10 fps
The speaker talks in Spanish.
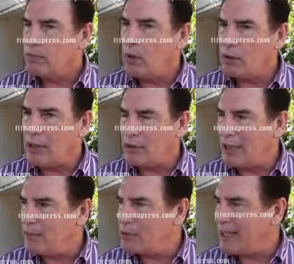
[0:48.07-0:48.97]
Por lo tanto,
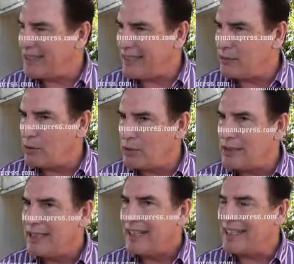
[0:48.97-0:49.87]
tenemos que hacer
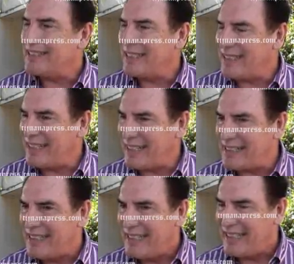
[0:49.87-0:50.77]
nosotros
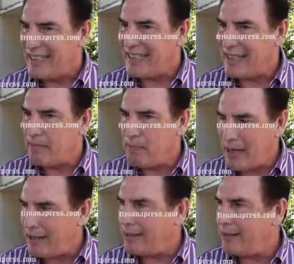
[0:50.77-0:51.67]
estrategias eh,
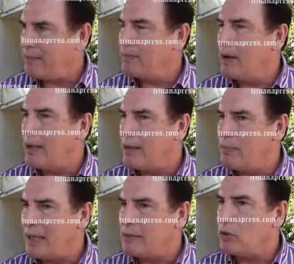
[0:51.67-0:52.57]
para, eh,
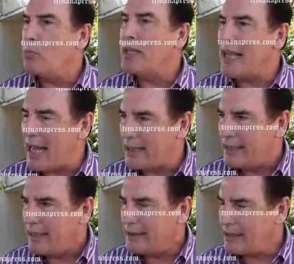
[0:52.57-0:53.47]
para, desde luego, ubicar
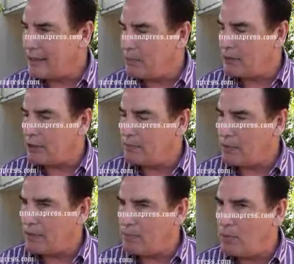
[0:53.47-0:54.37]
este tipo de
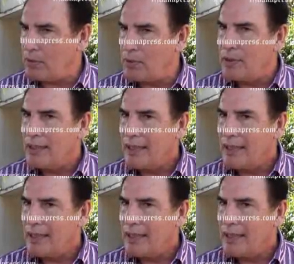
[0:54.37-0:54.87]
transporte público